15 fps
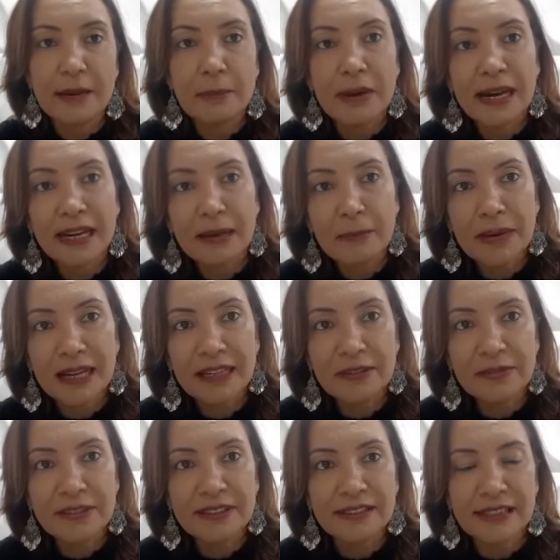para a
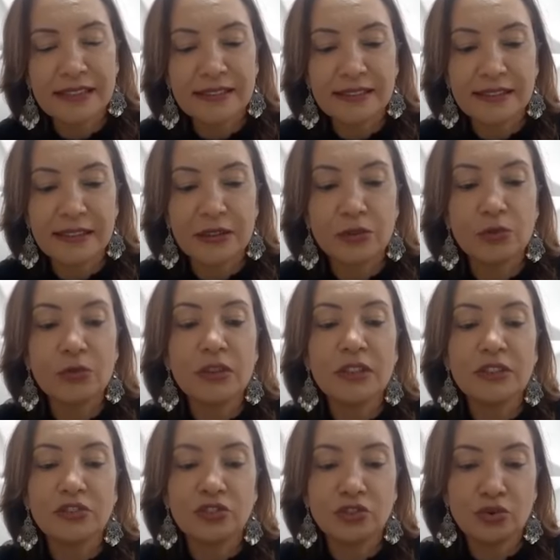manifestação
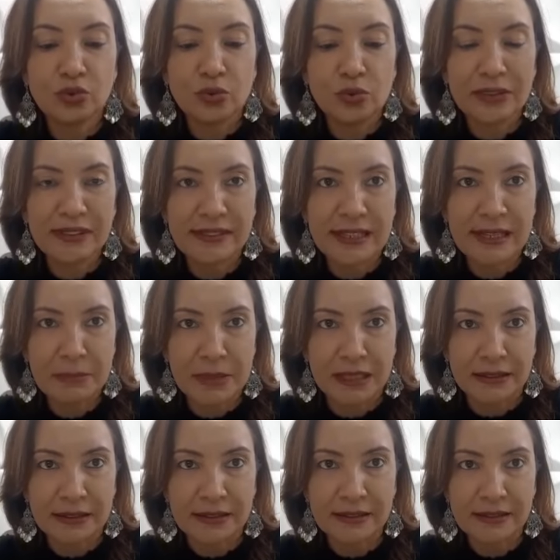de suas
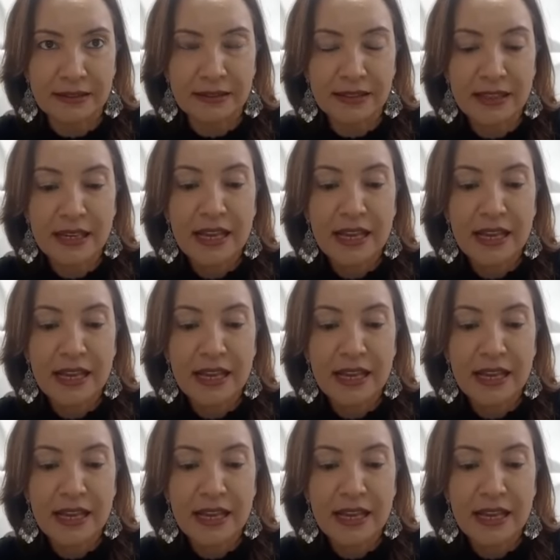demandas.